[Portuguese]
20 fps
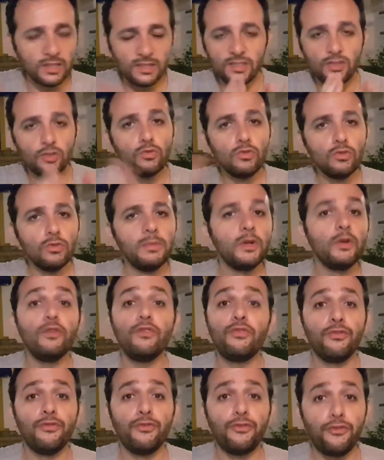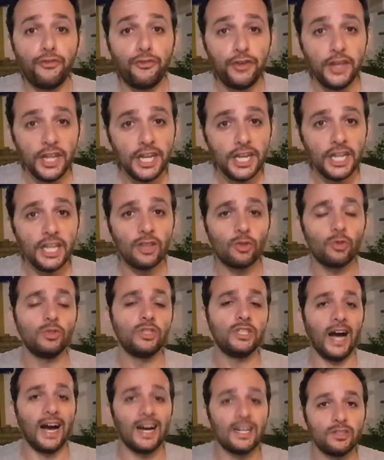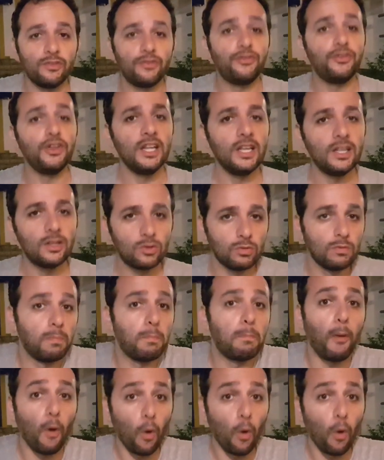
existe um número infinito de rádios, finito,